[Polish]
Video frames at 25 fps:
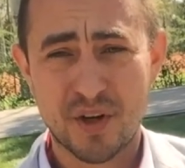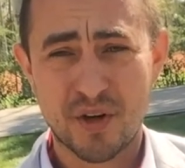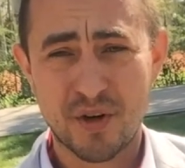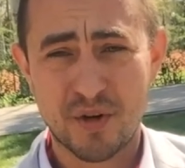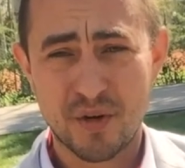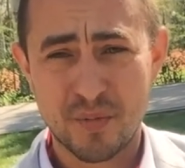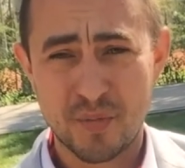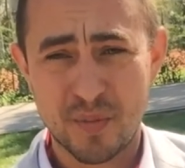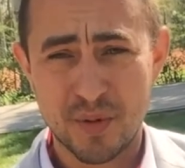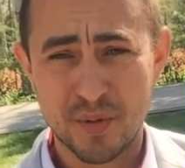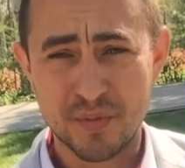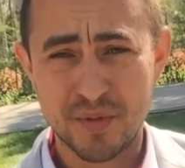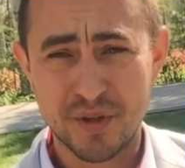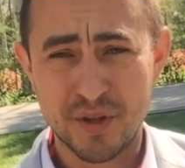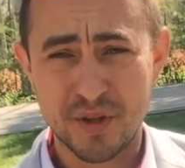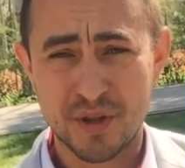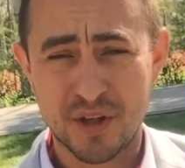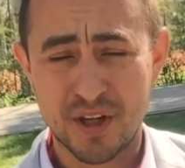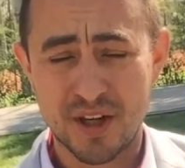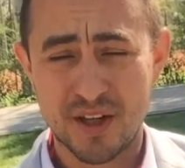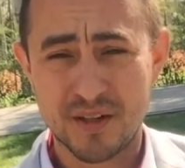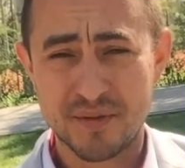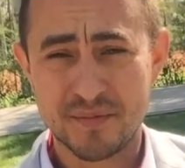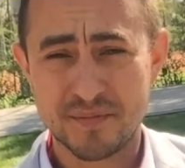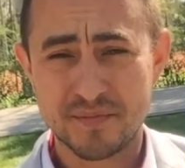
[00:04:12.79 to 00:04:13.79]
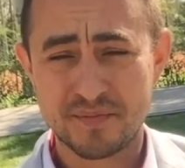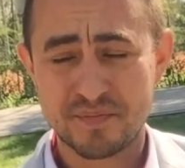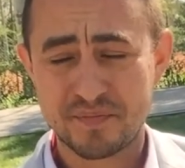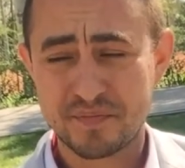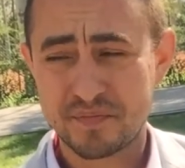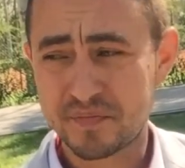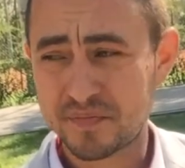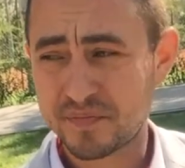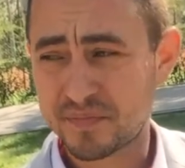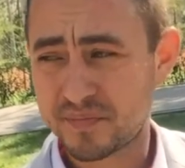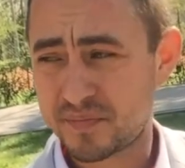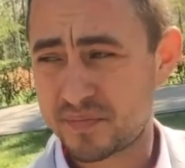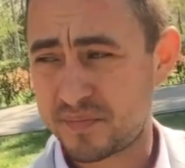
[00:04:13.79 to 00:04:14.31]
Koło pomnika
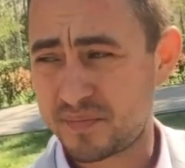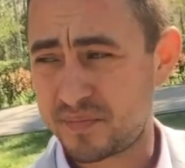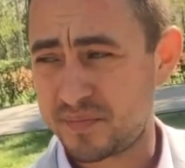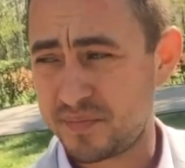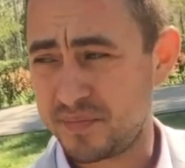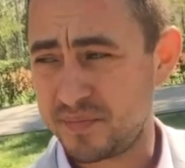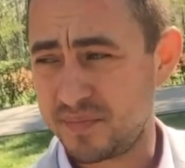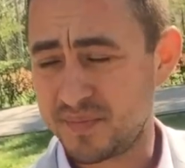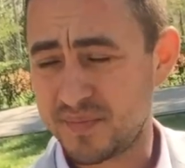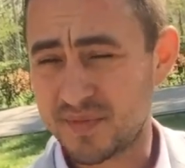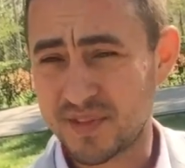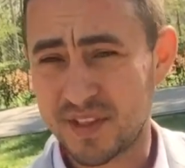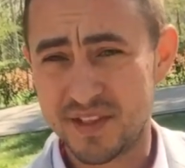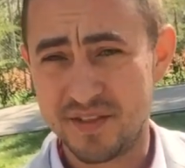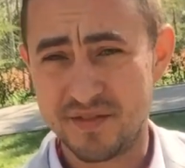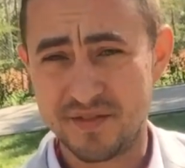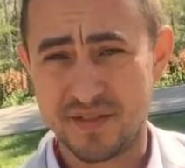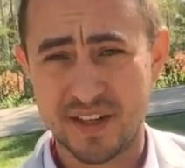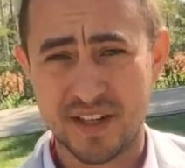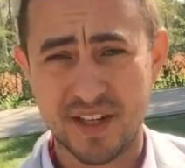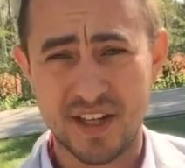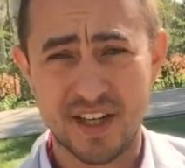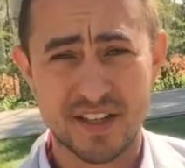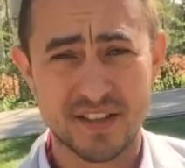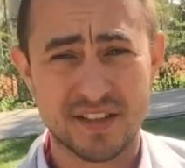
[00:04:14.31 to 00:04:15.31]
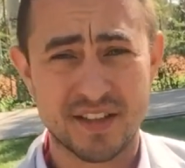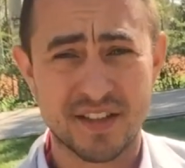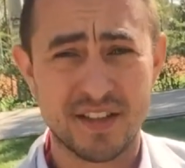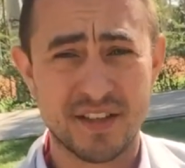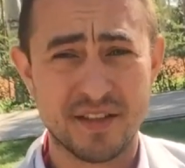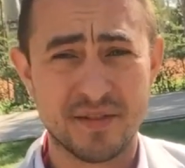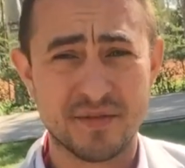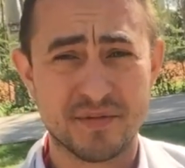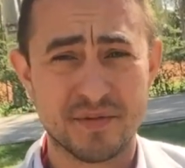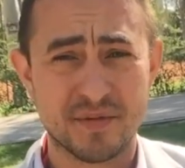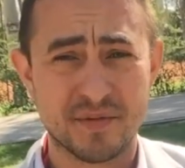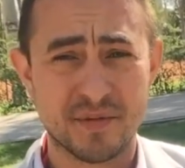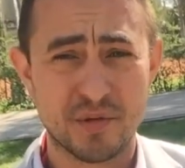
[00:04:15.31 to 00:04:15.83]

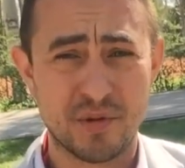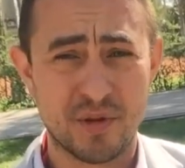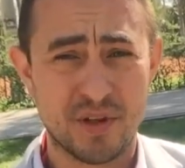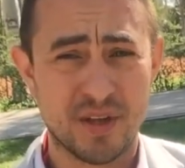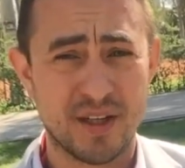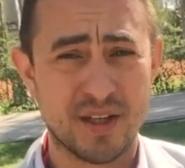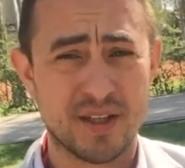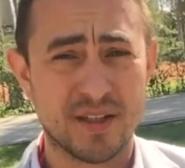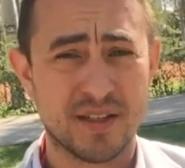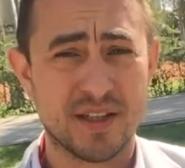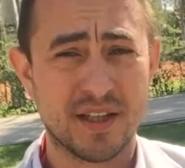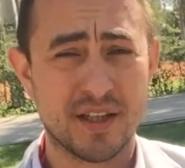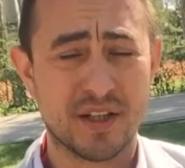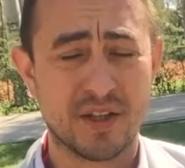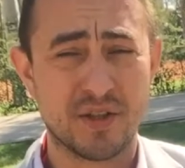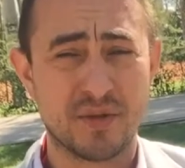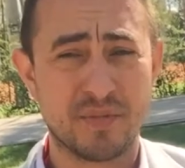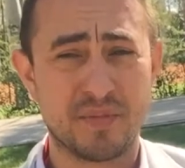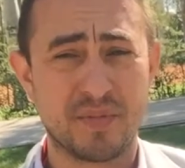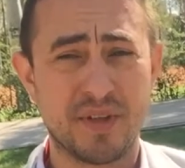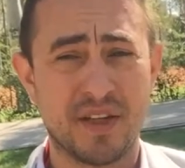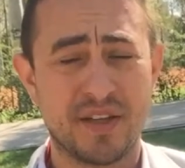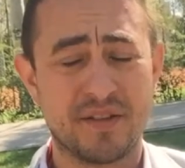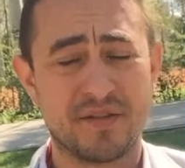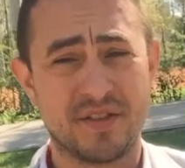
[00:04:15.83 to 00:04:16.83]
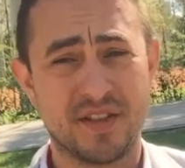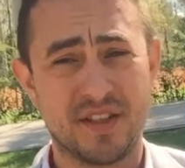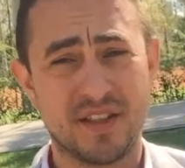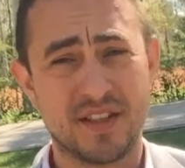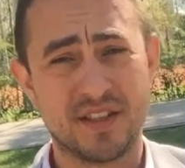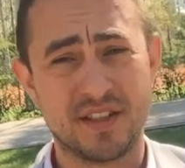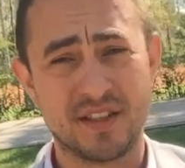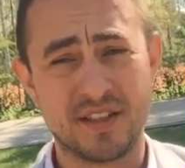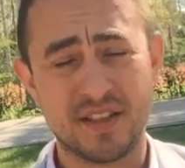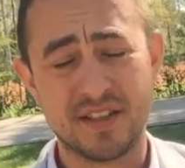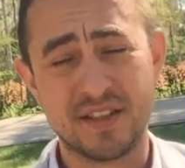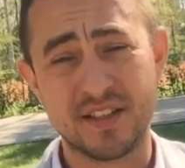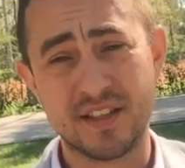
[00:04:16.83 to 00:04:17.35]
wariatki, która jako pierwsza,
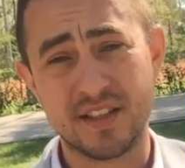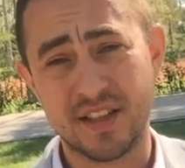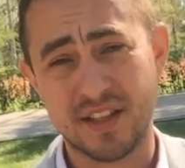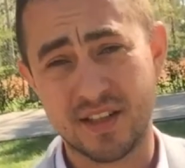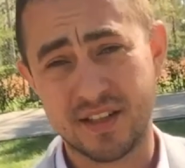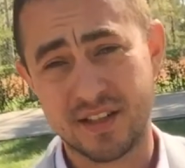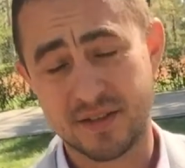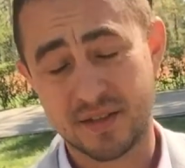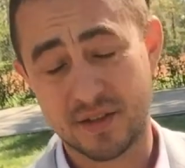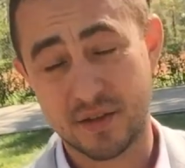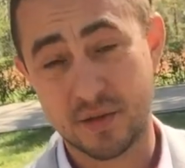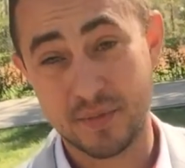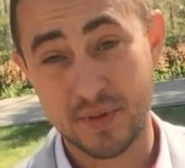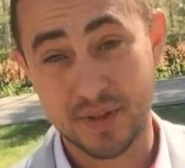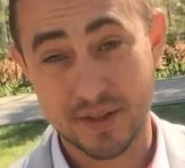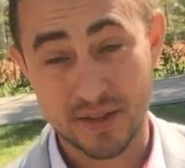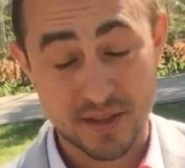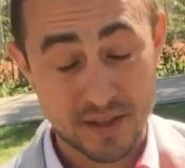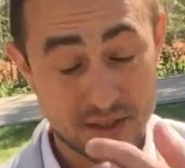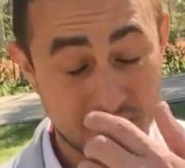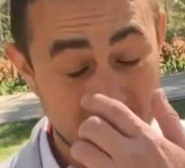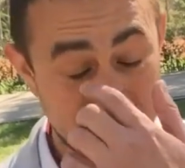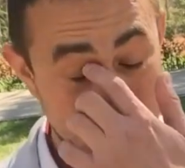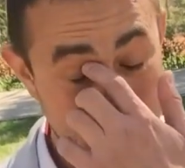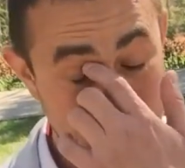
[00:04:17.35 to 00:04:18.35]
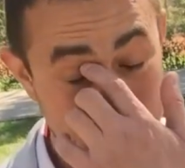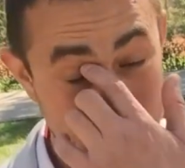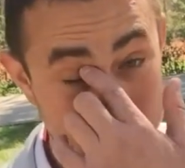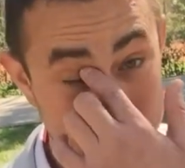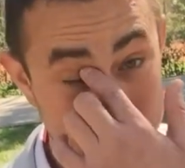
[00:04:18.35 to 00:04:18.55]
jedyna kobieta